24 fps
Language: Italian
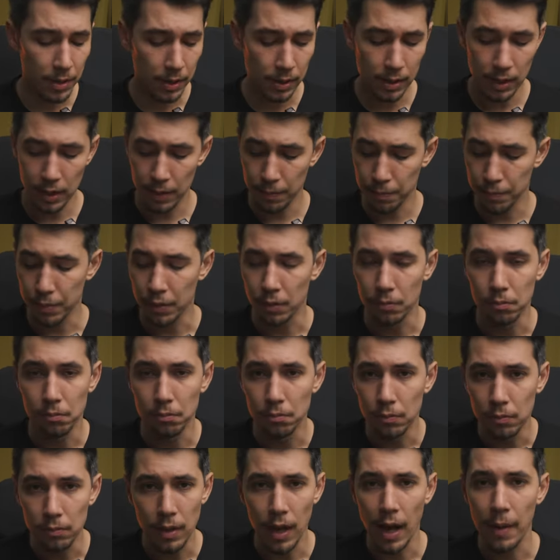Bisgrip
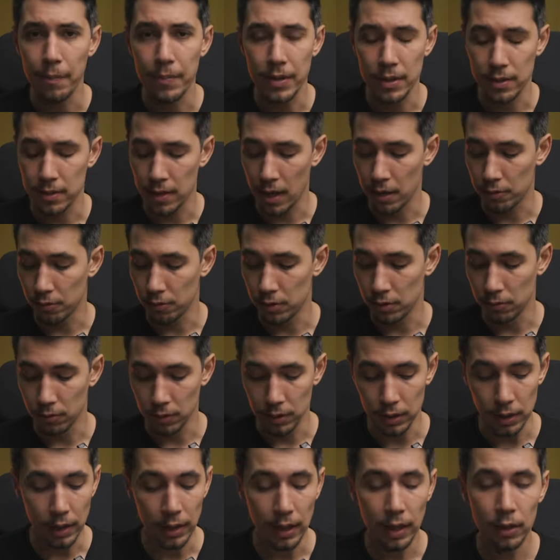ha pensato, devo
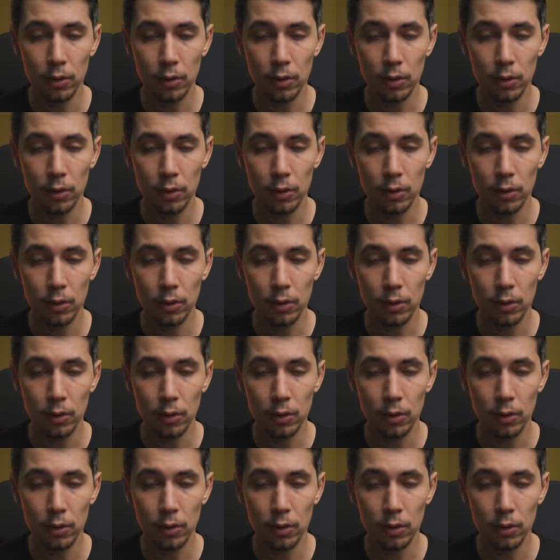dire,